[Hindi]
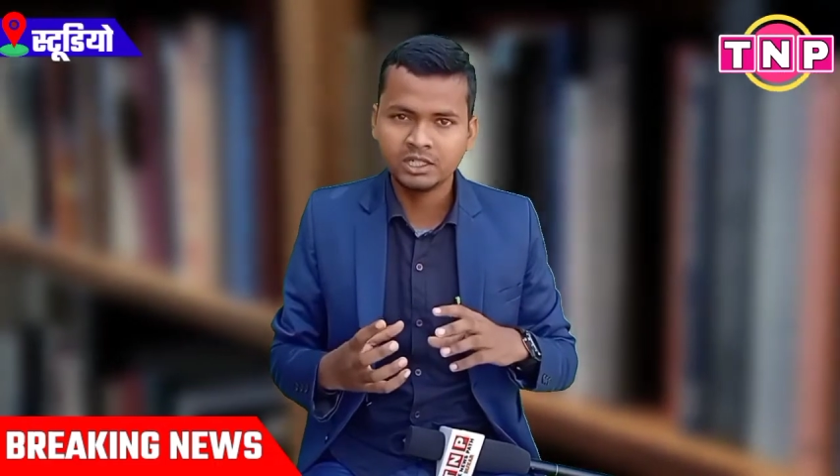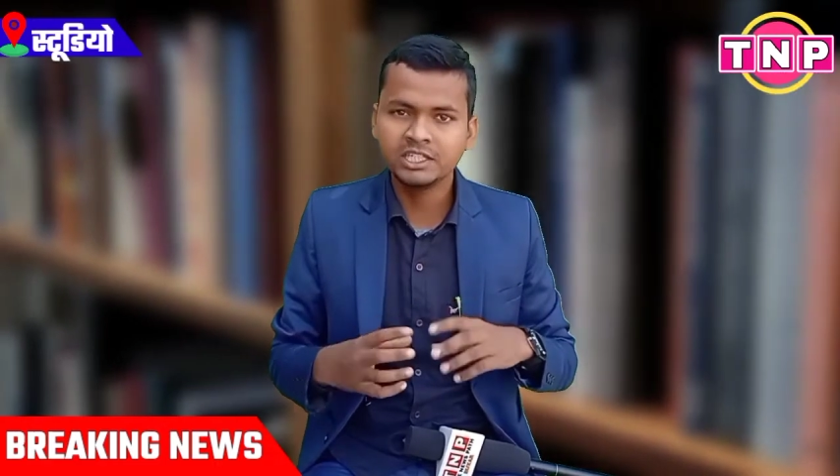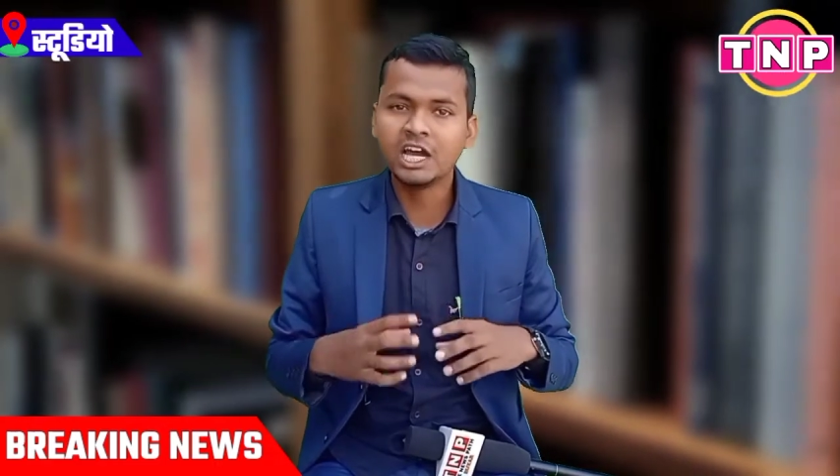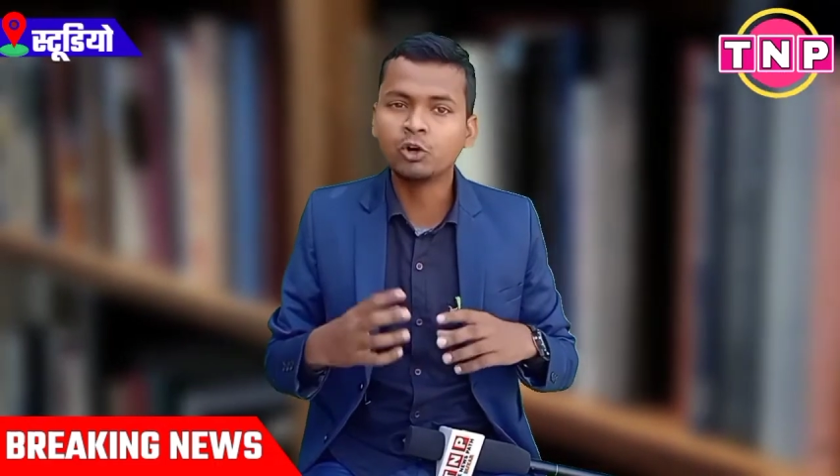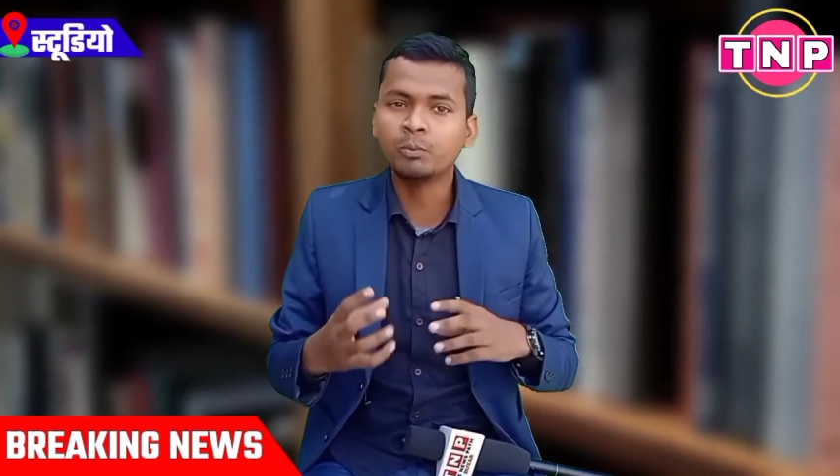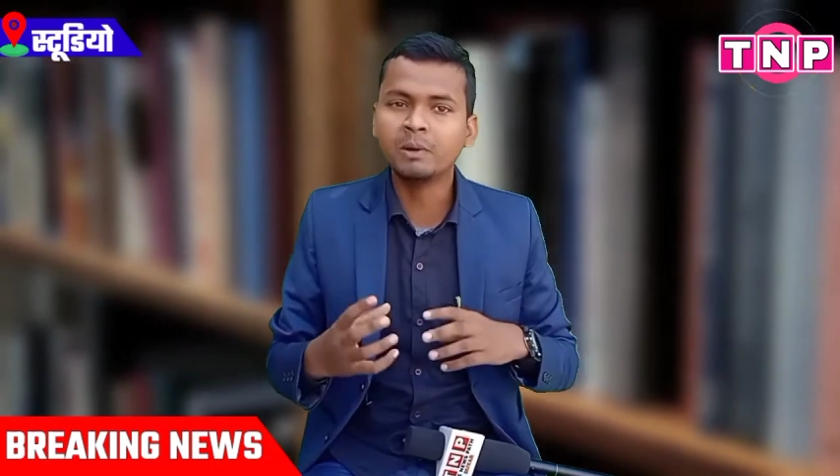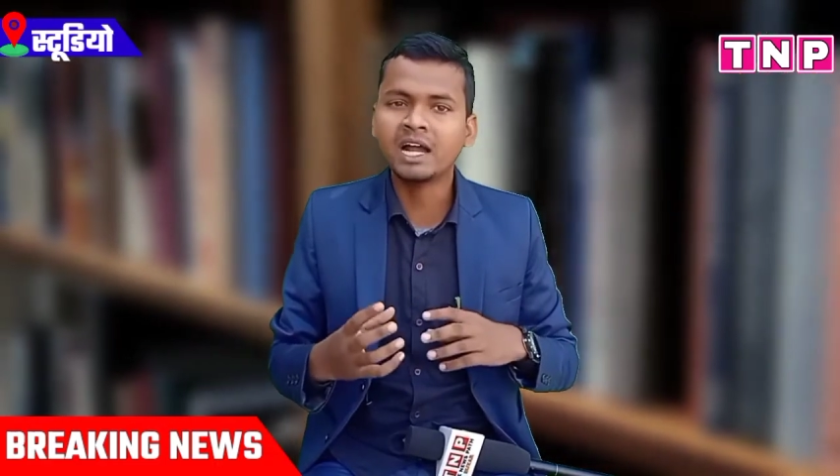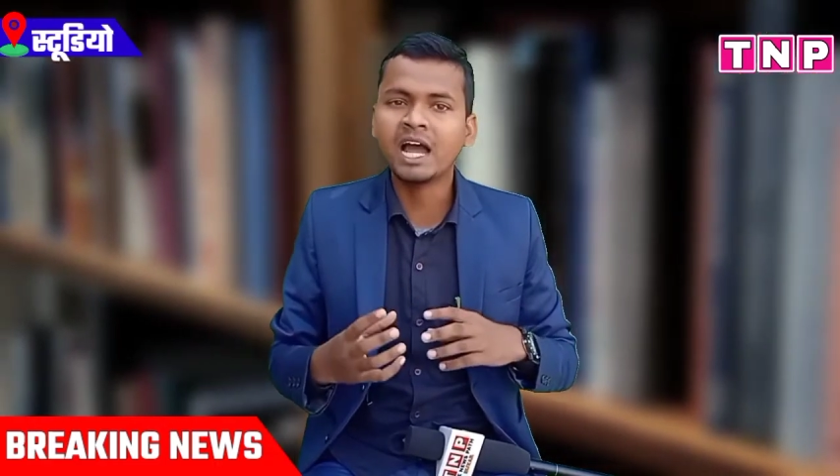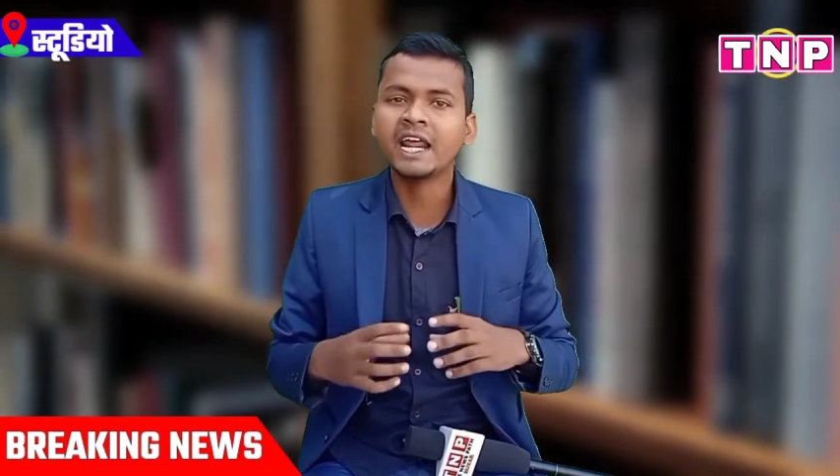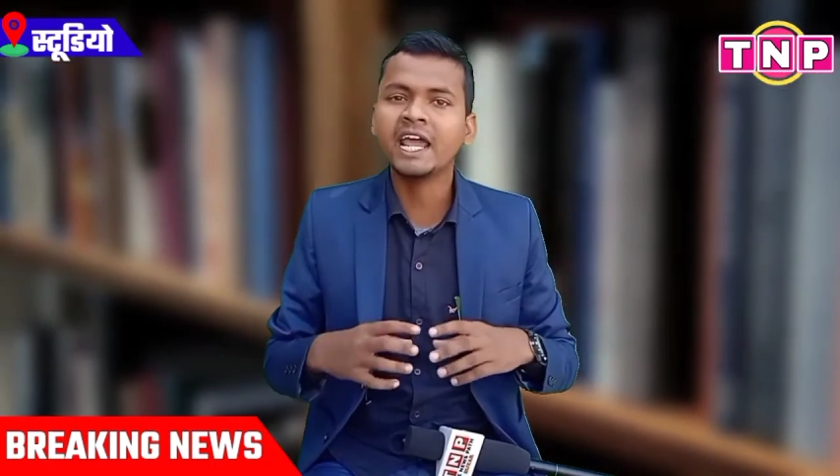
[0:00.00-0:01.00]
ये आरोप
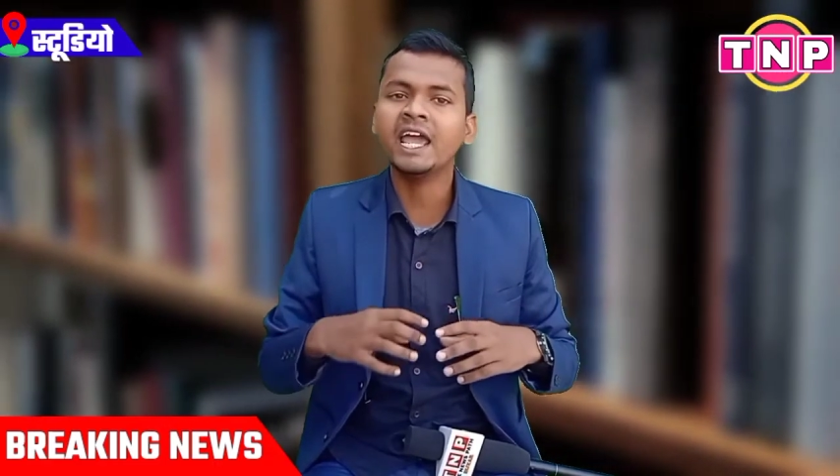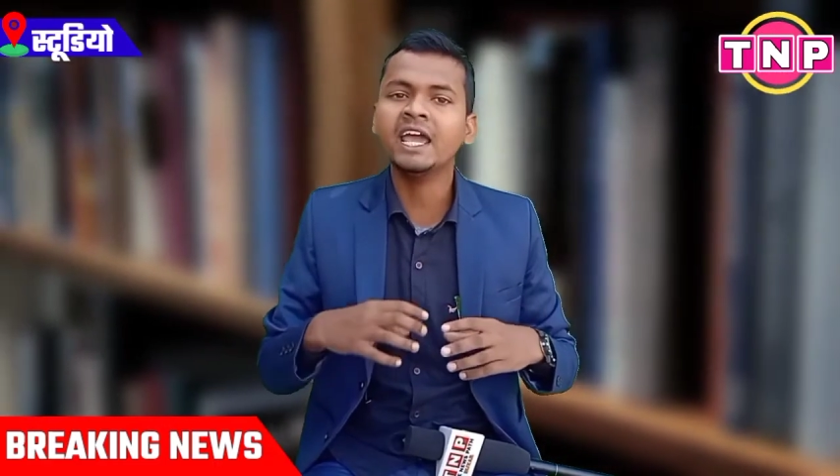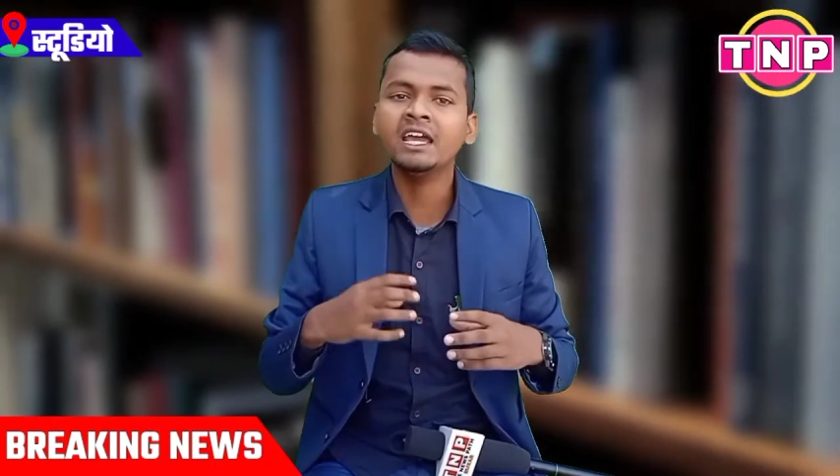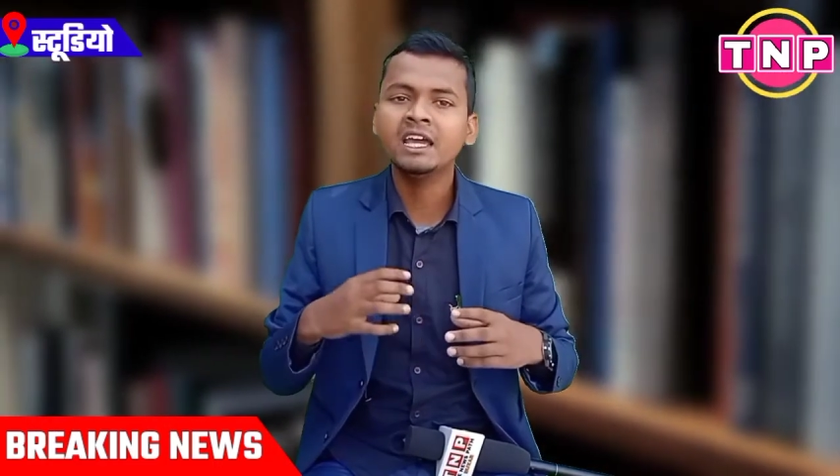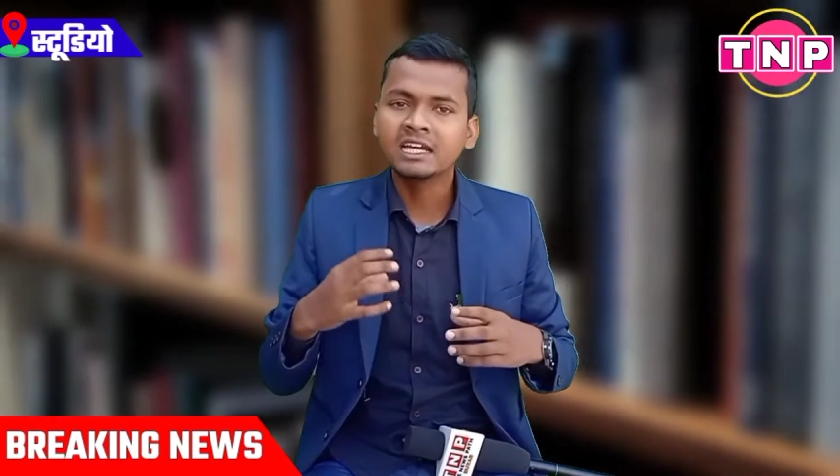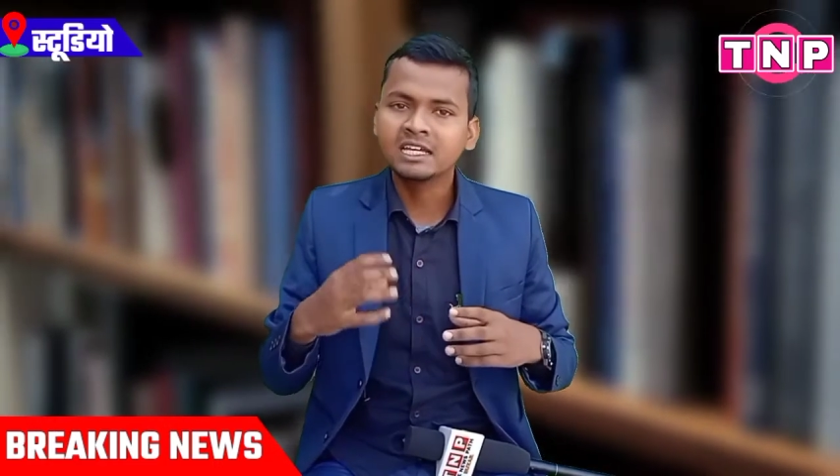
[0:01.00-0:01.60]
लगा रहे हैं